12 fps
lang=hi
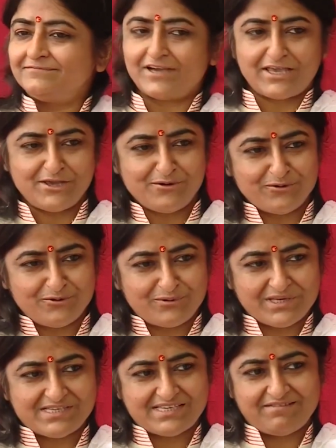वही गुरु
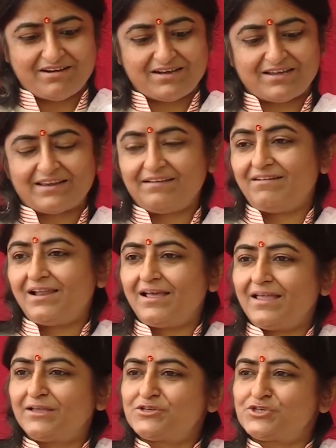की सेवा करने
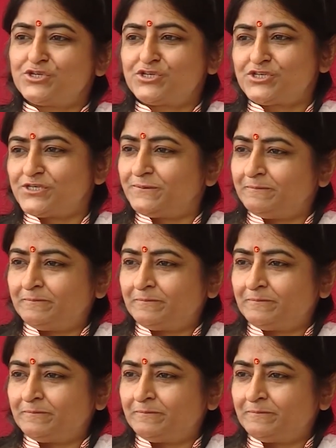वाला एक शिष्य